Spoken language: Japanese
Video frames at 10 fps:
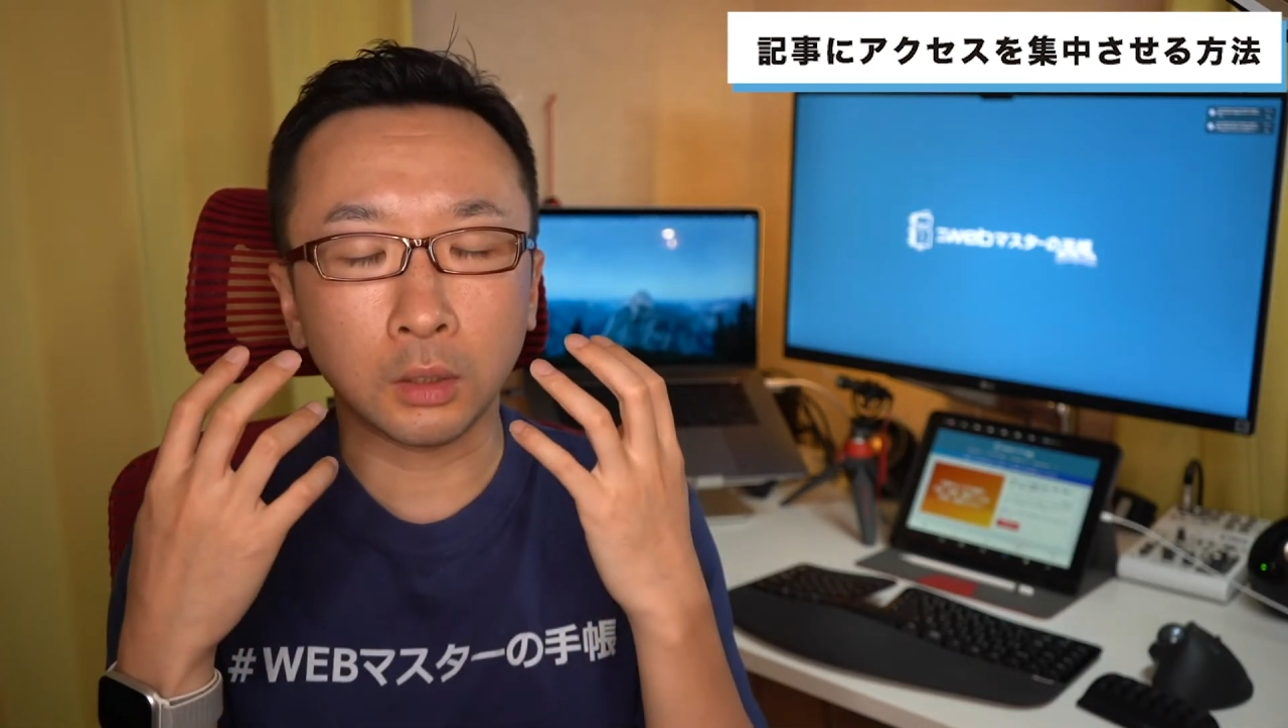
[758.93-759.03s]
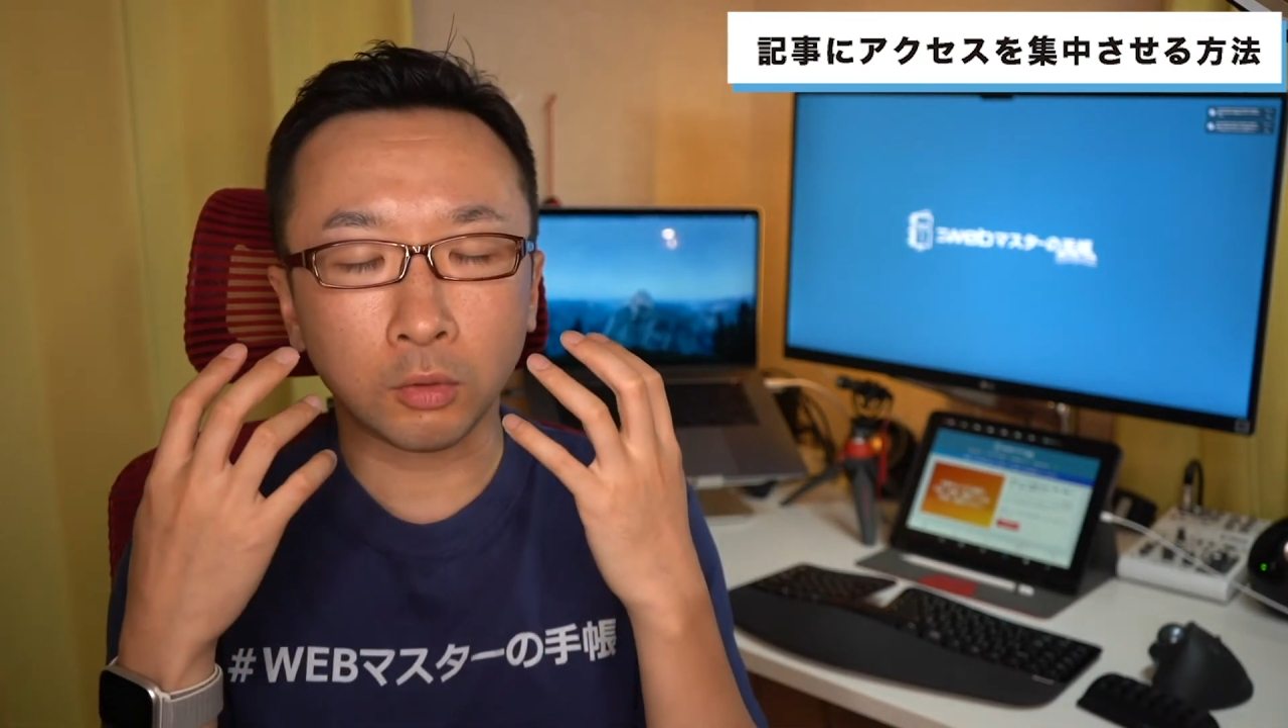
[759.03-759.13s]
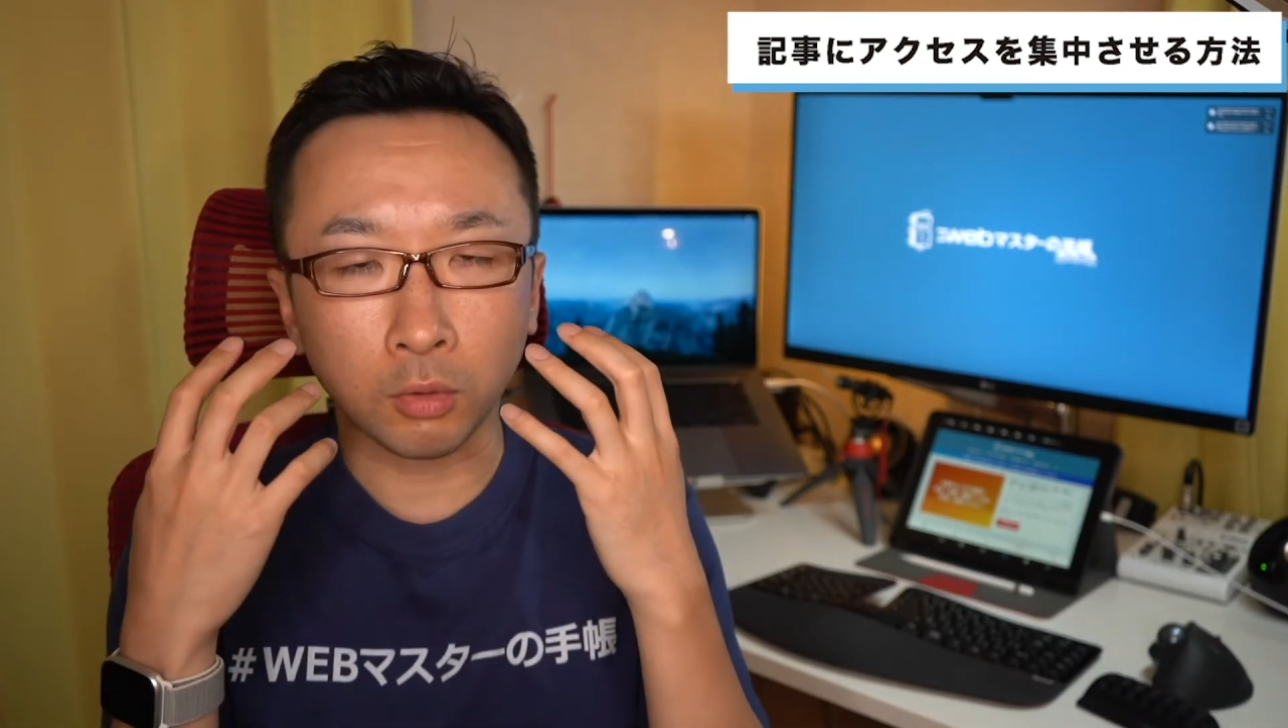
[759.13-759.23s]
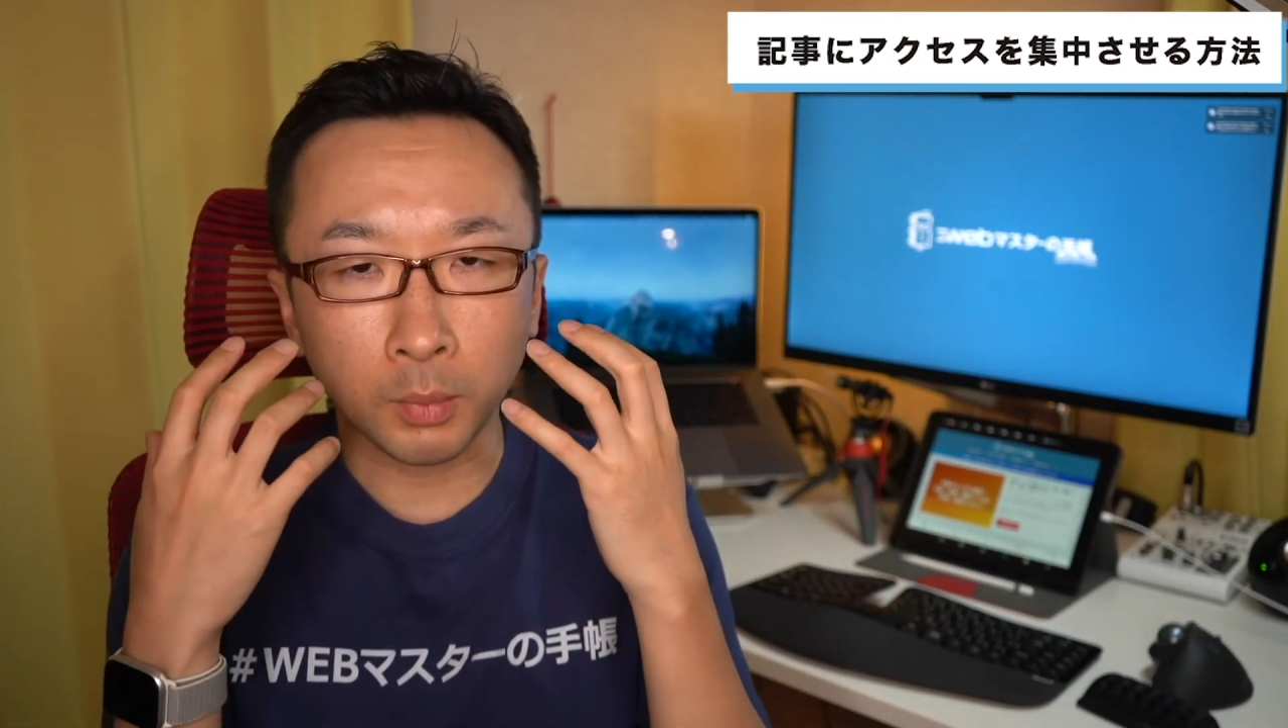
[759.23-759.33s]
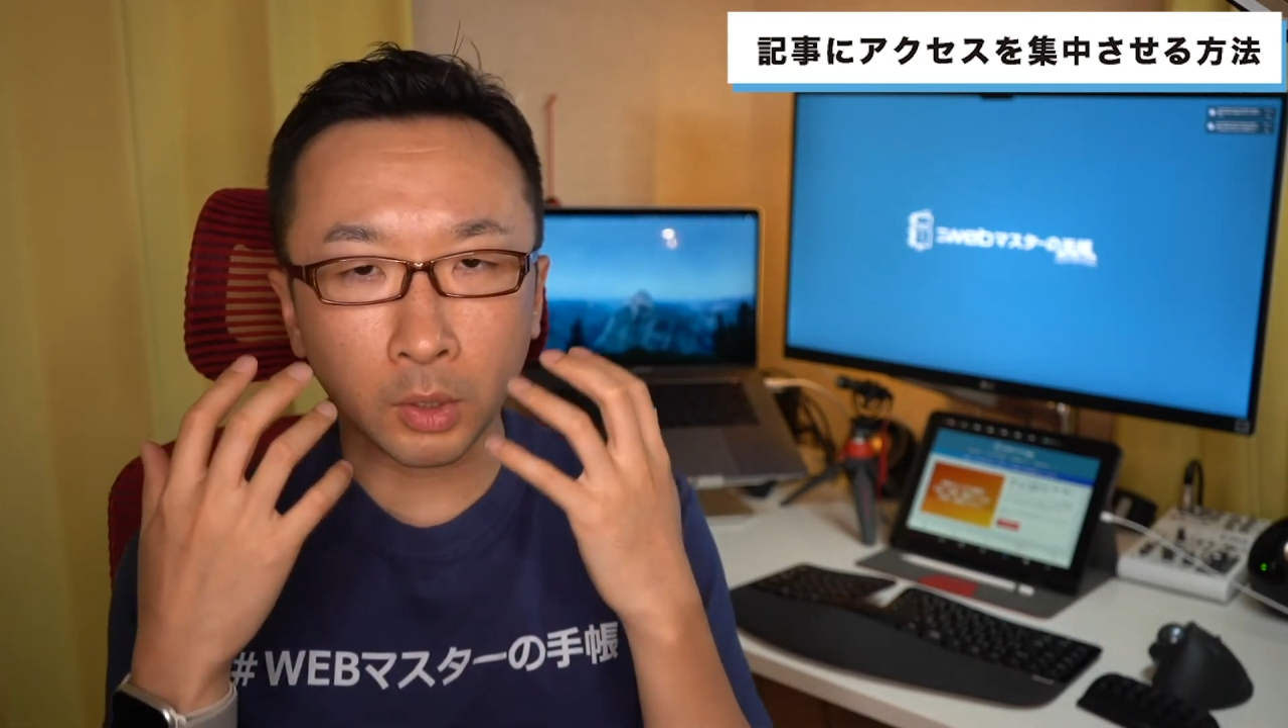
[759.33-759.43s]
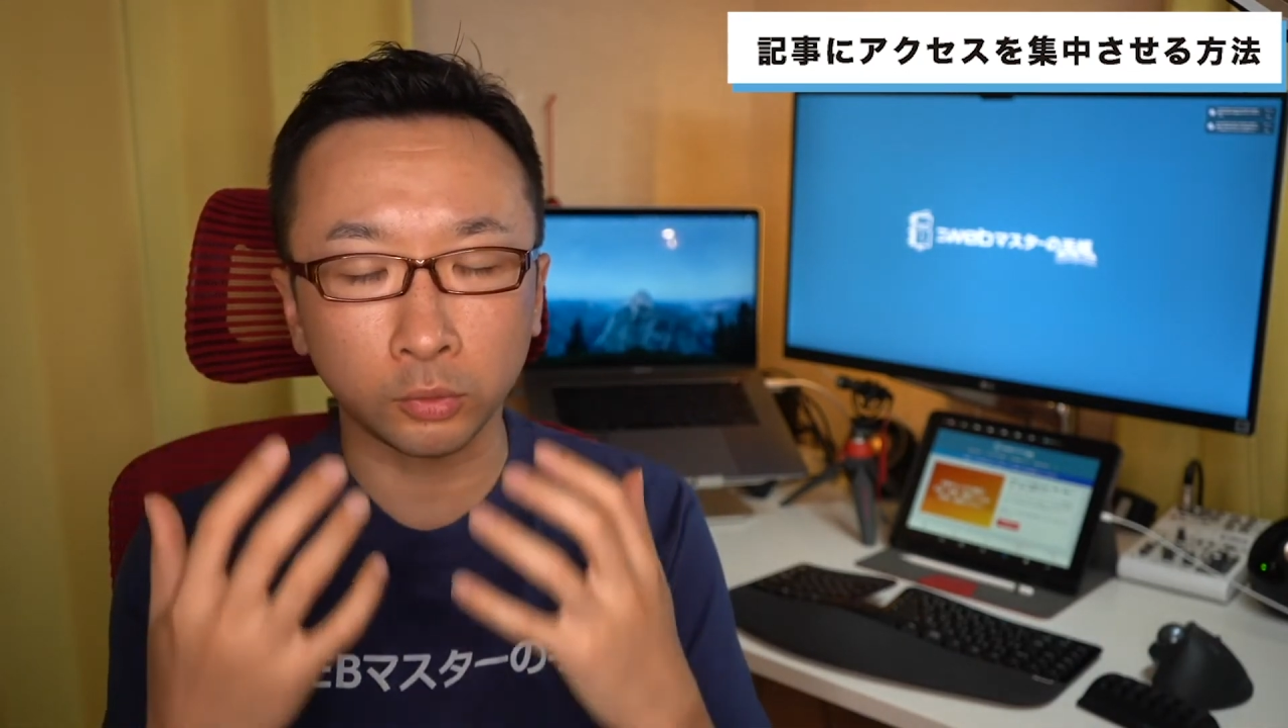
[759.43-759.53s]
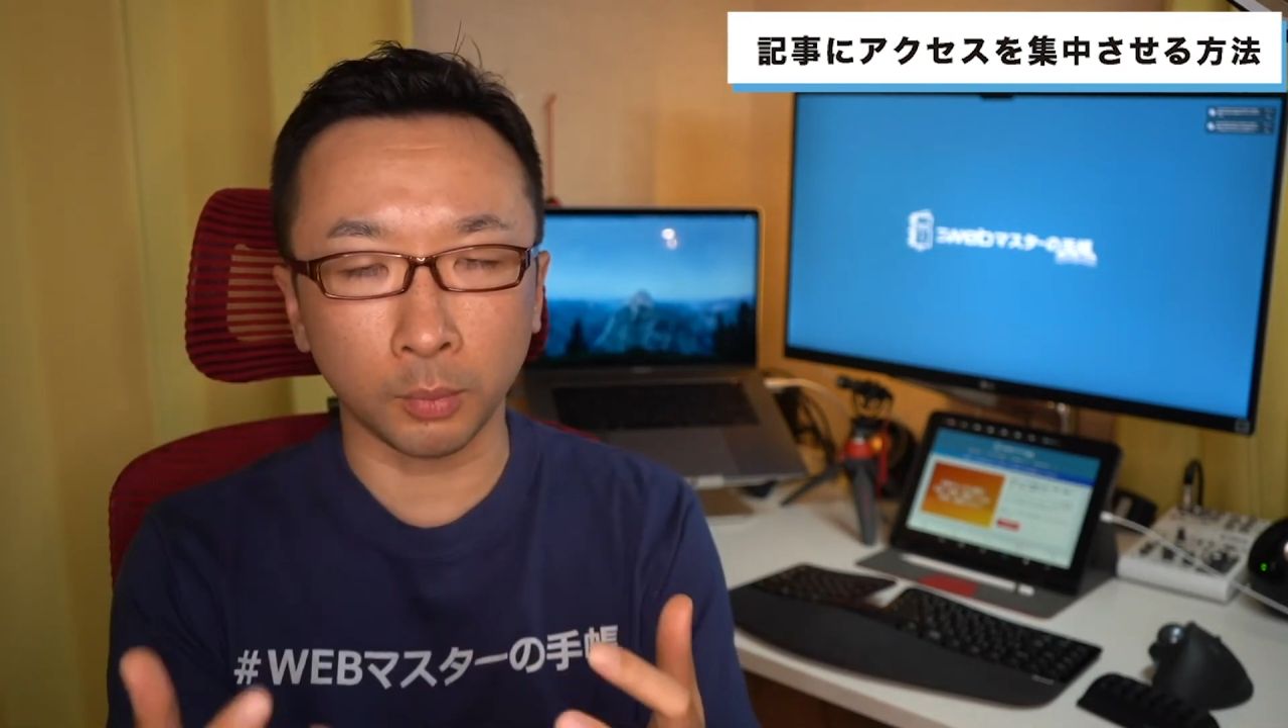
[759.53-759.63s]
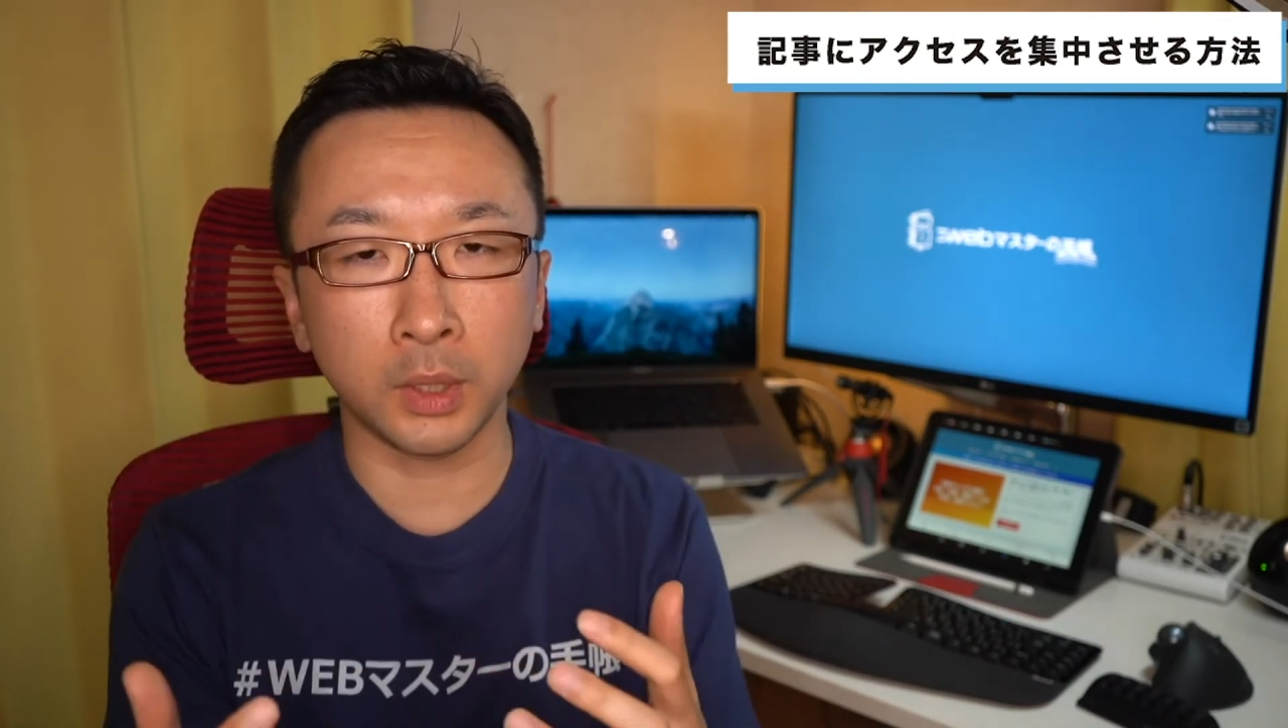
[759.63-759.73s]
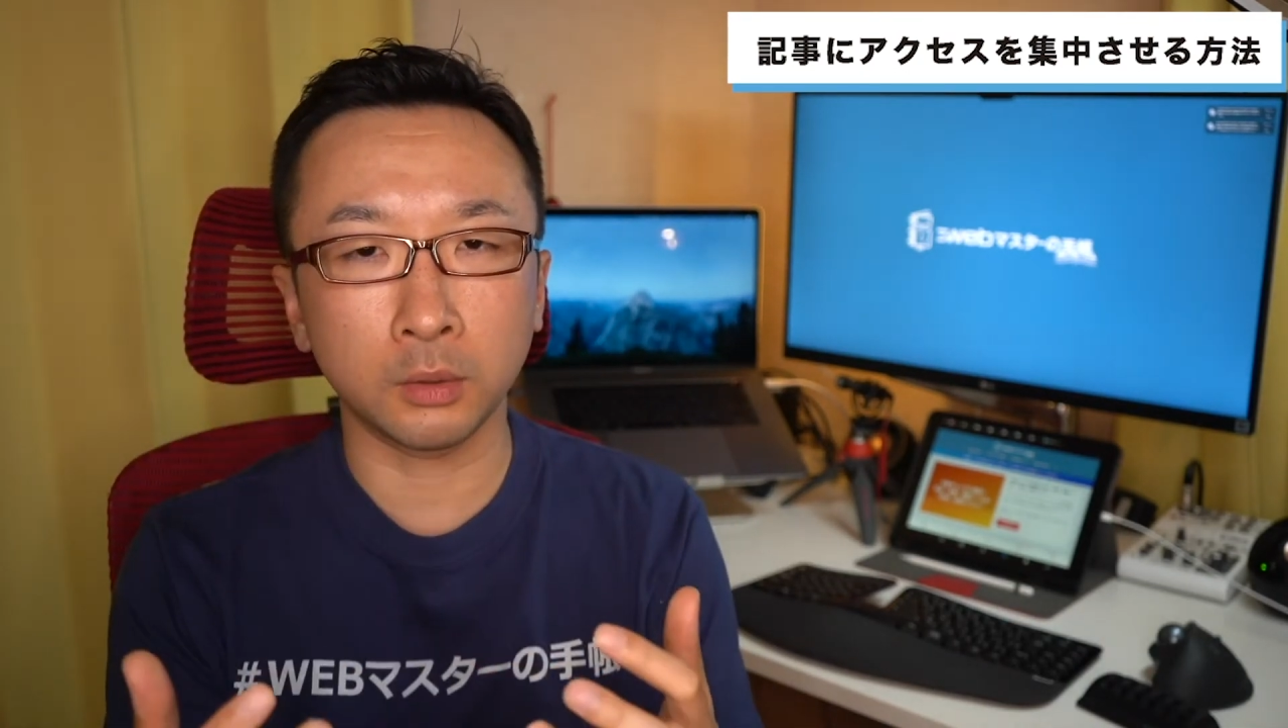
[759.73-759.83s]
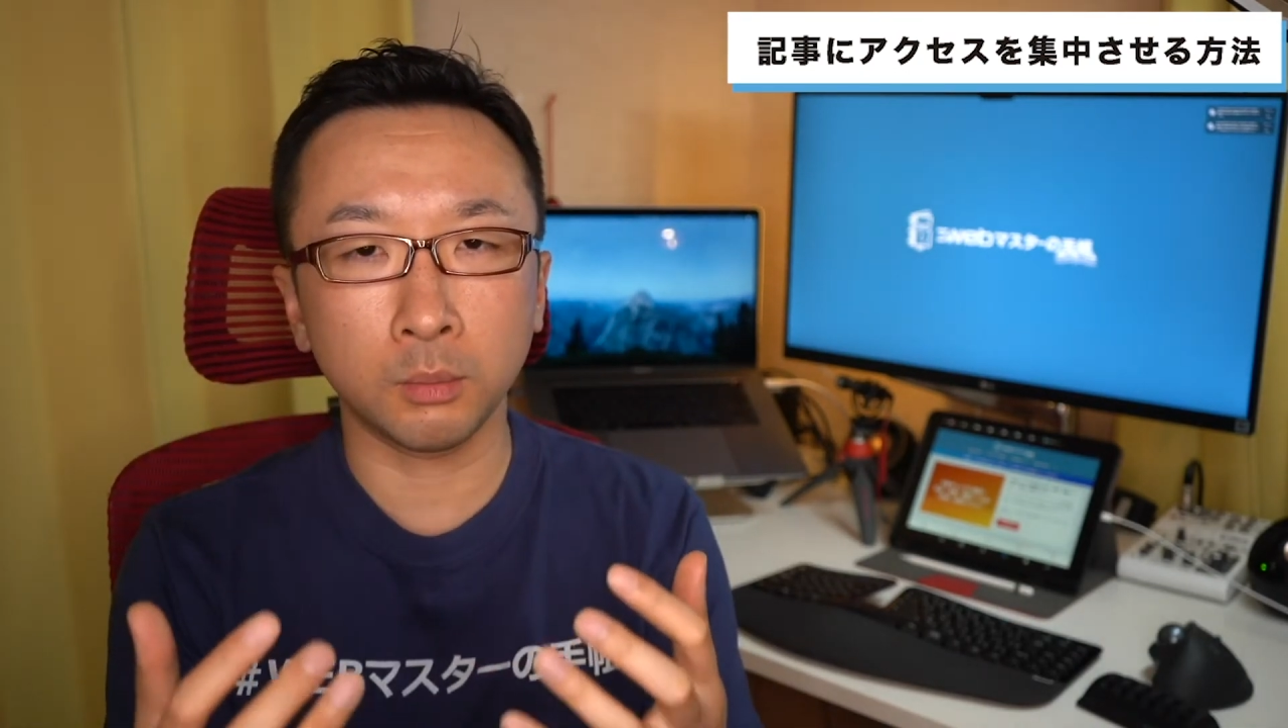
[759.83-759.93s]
こう目を止める